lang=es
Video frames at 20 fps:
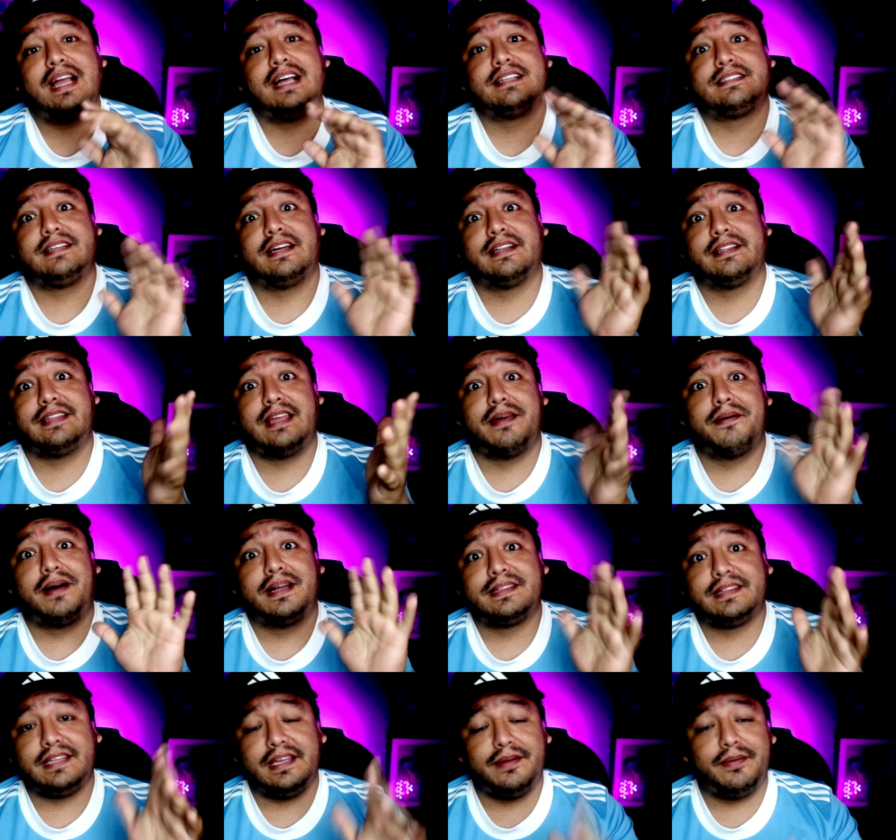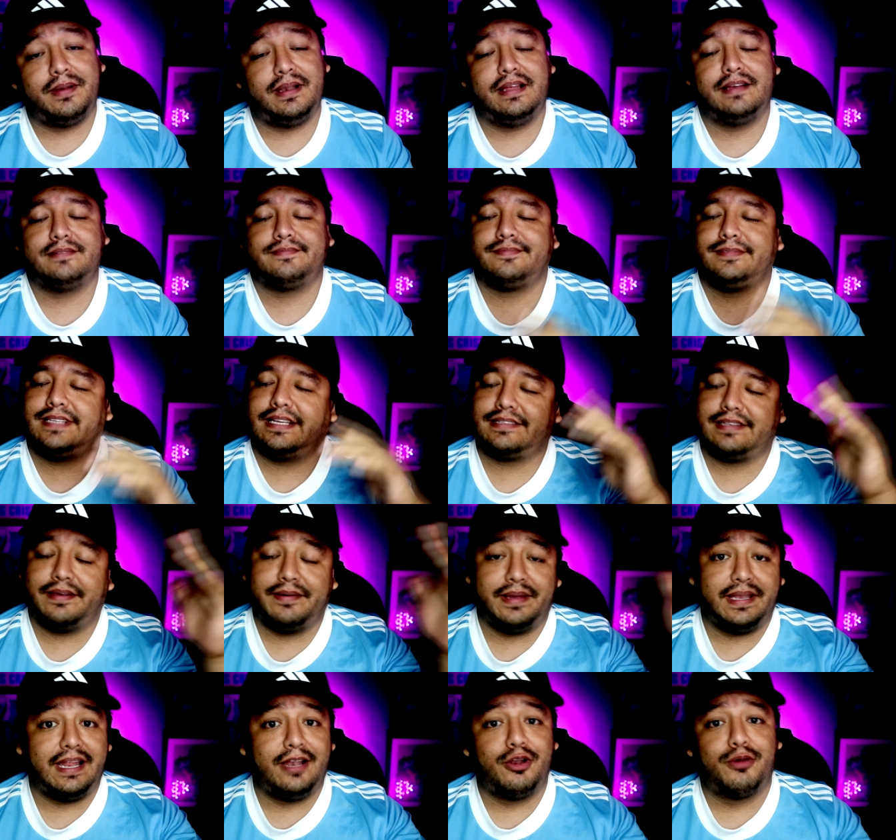ser debatible, ya se
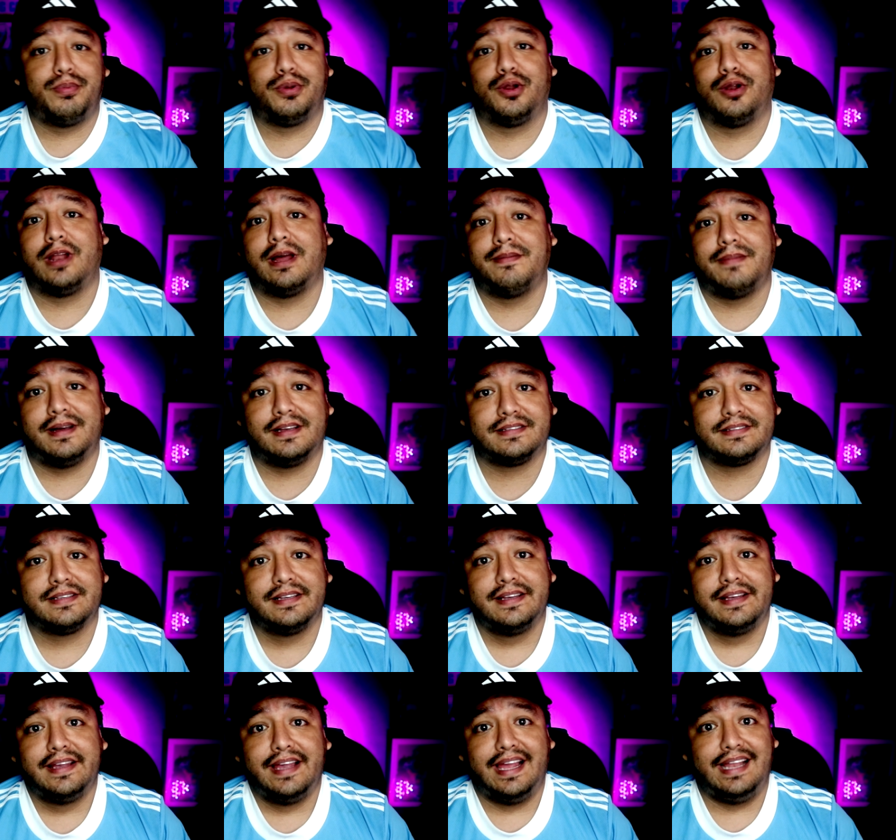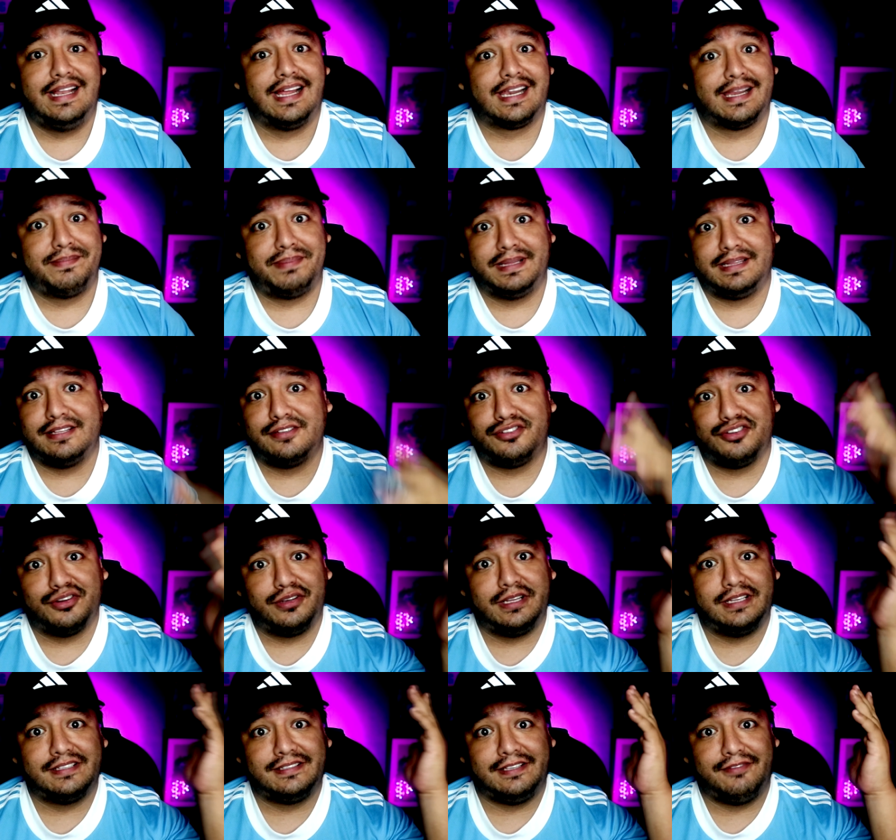verá en los programas, en las
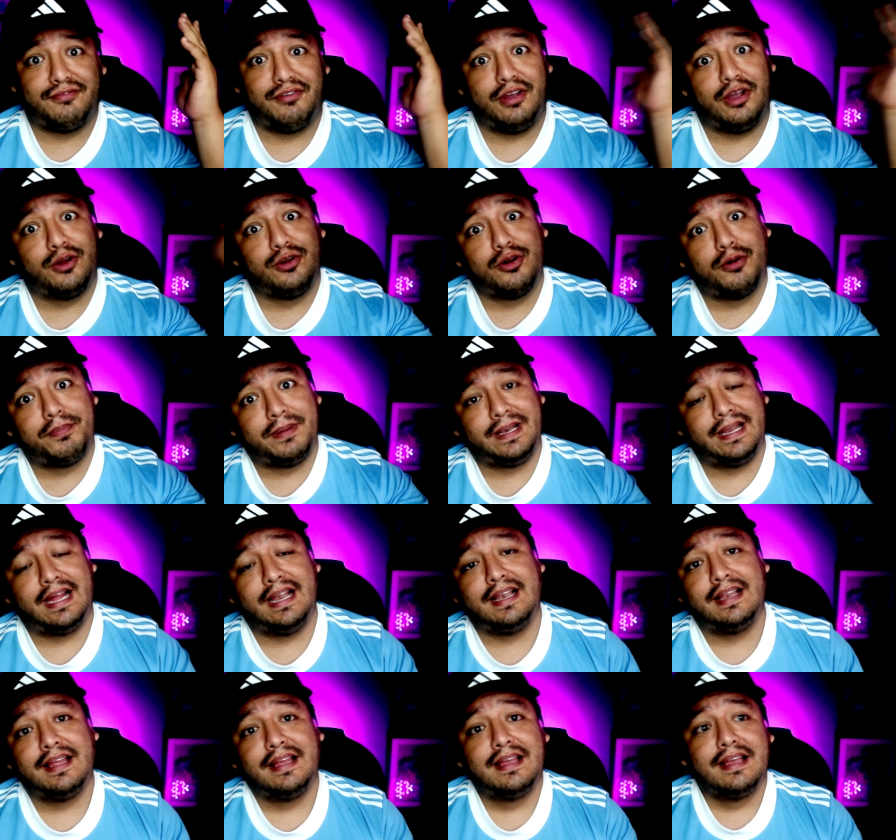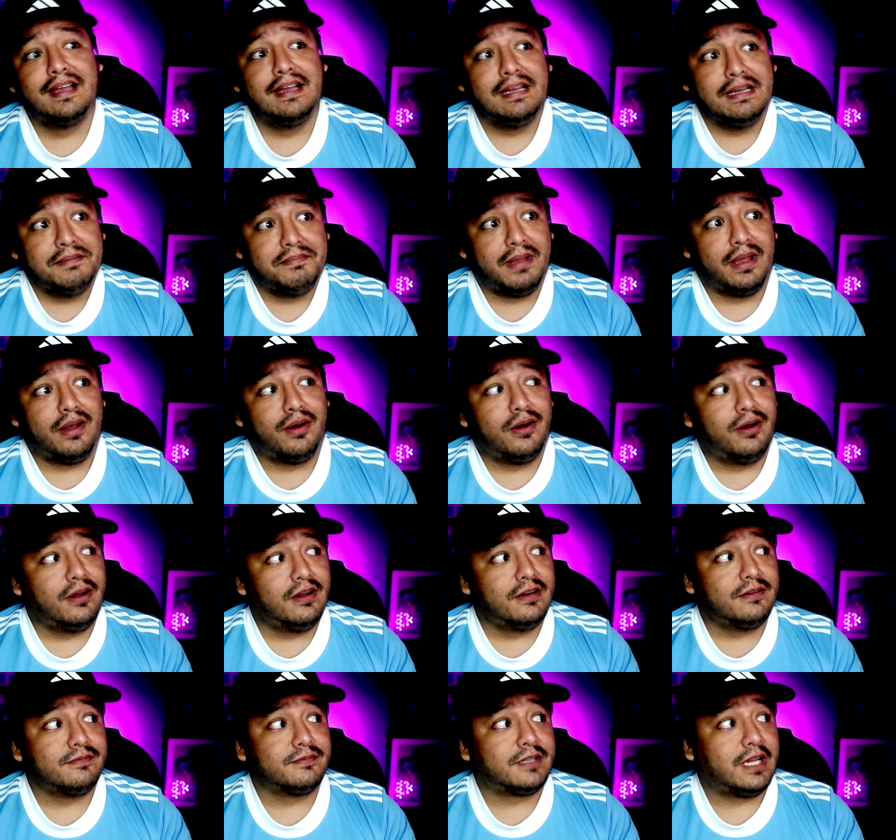repeticiones, si fue o no penal. Pero
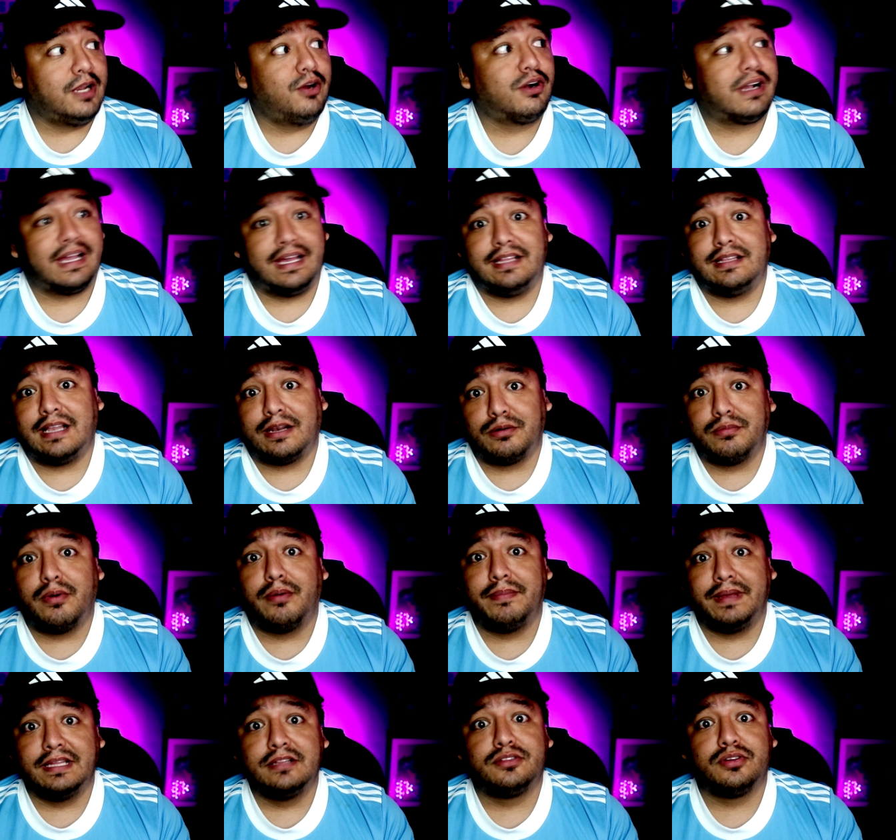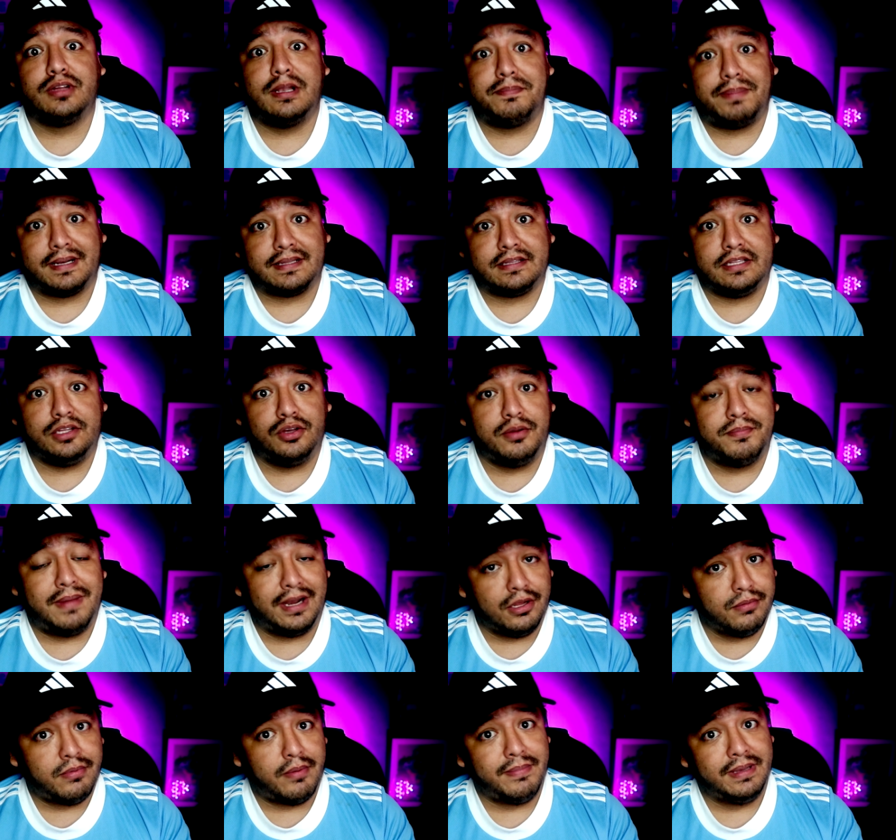creo que en algún momento del partido, en
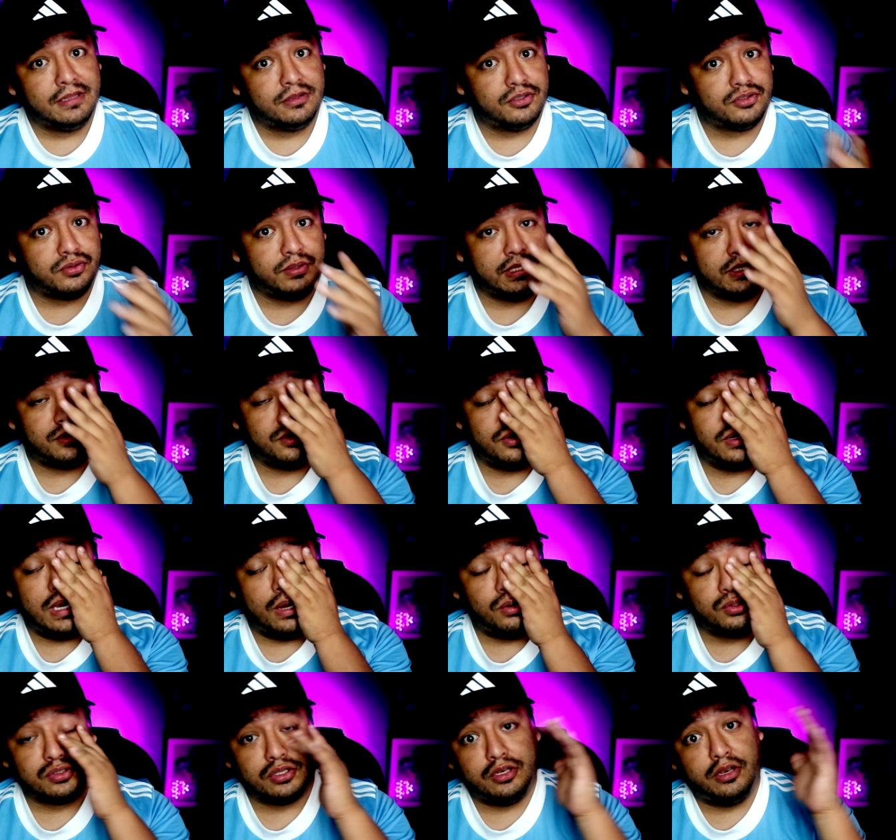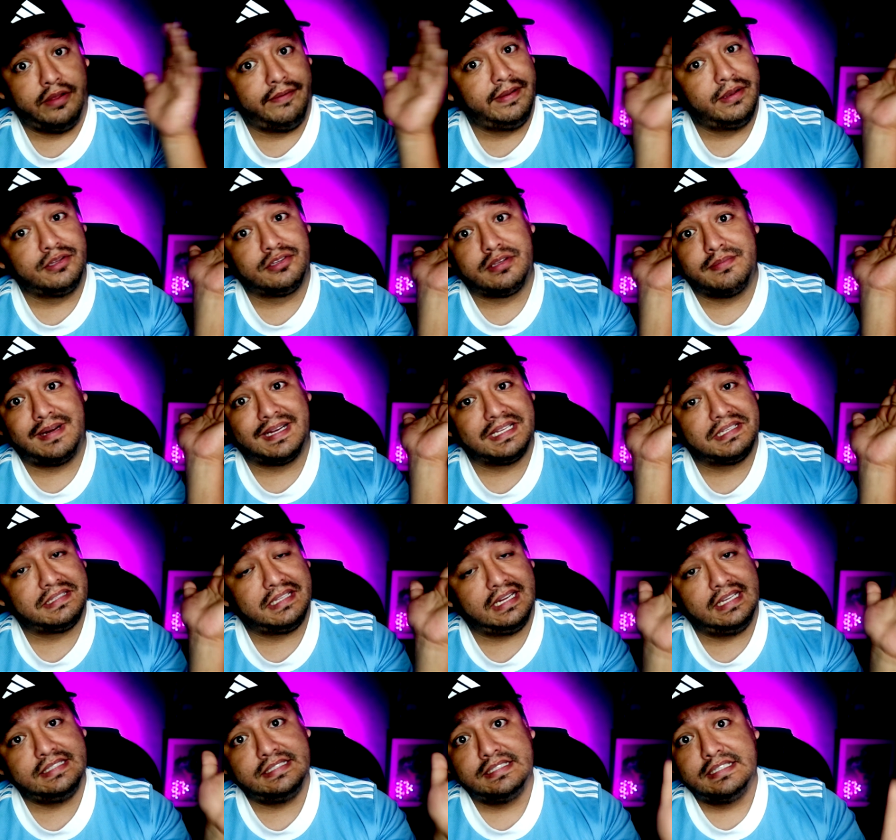varios momentos, sobre todo la voz le vino encima
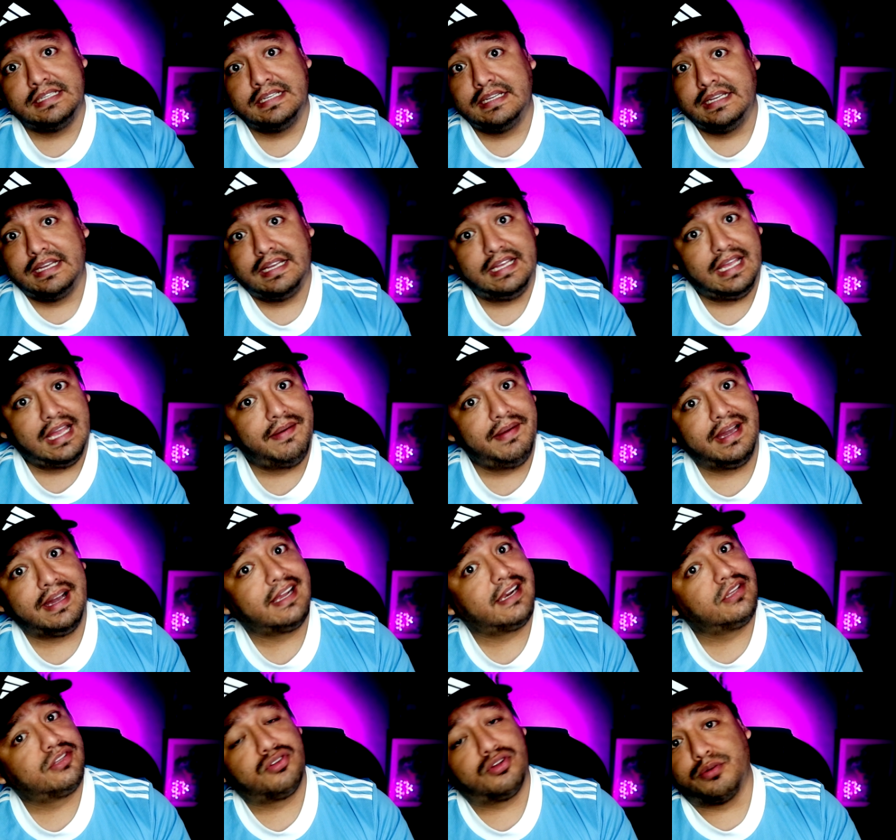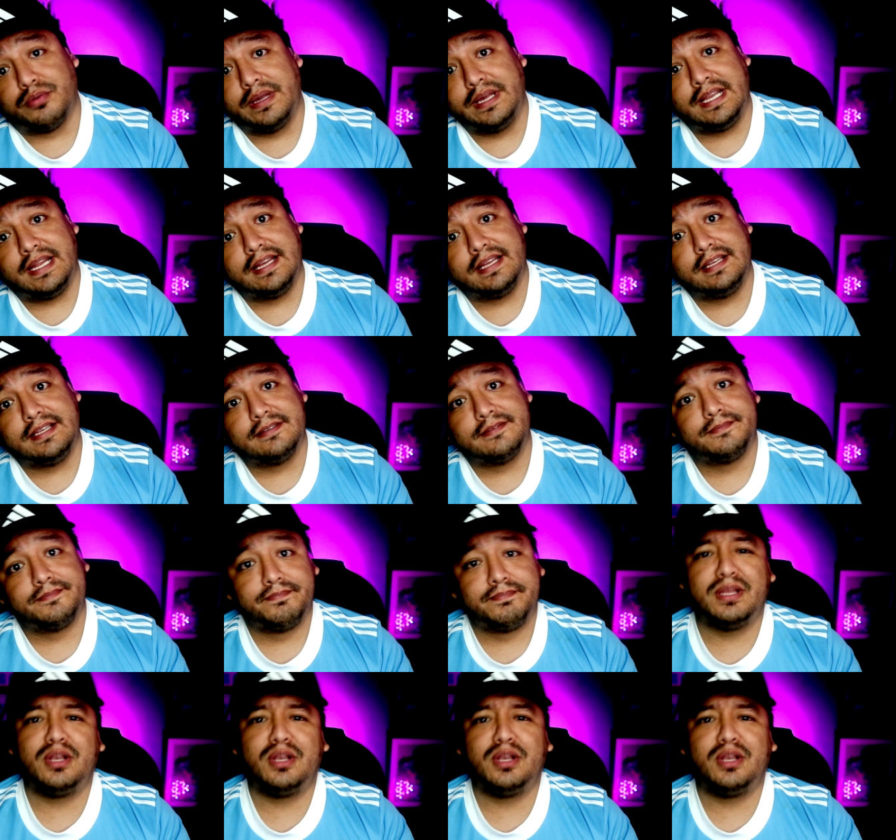Cristal y había que resolver ahí. Pero